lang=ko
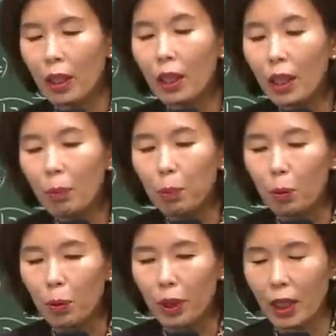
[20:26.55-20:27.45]
이
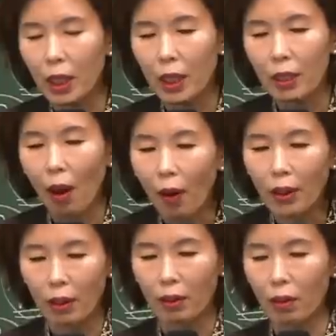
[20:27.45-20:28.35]
부분이
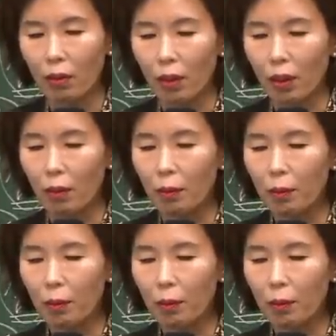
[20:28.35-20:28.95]
되어야 된다는 거예요.